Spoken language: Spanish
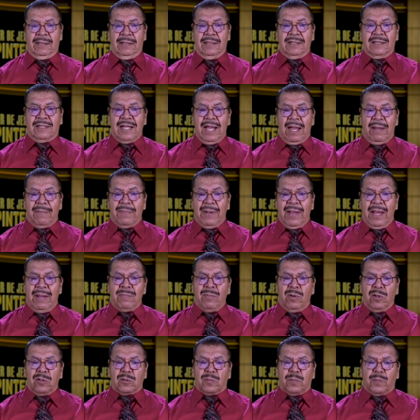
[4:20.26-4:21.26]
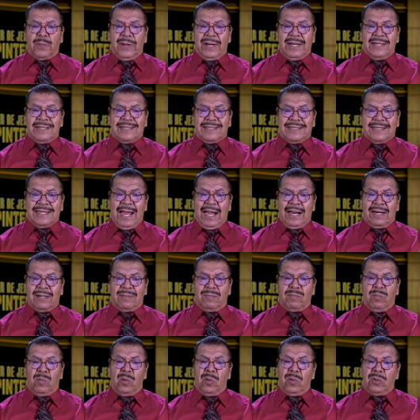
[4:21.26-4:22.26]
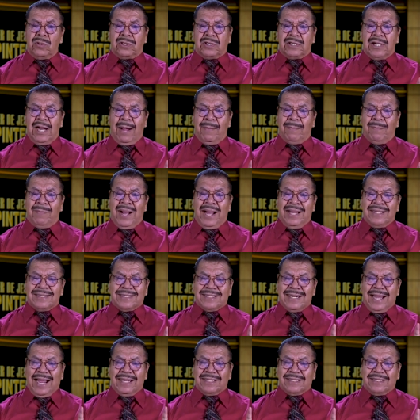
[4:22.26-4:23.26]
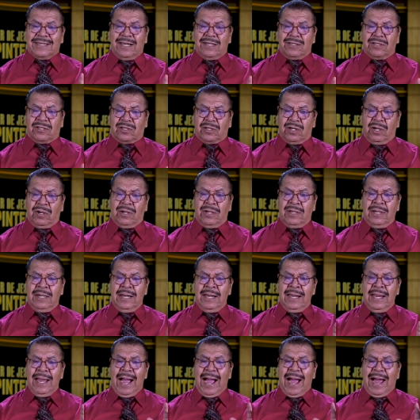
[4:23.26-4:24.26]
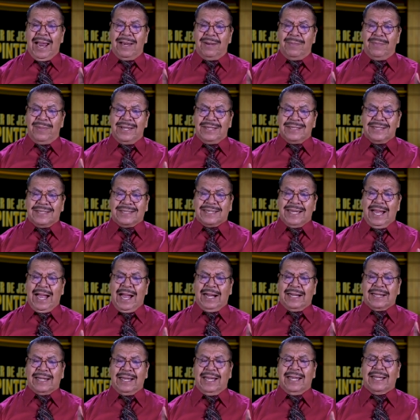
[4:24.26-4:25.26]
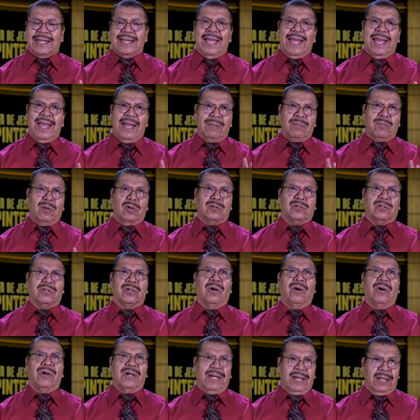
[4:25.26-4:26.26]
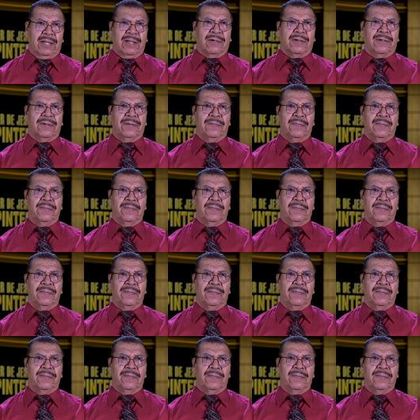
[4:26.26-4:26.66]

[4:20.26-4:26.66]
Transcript: debemos prestar mucha más atención al mensaje que hemos oído.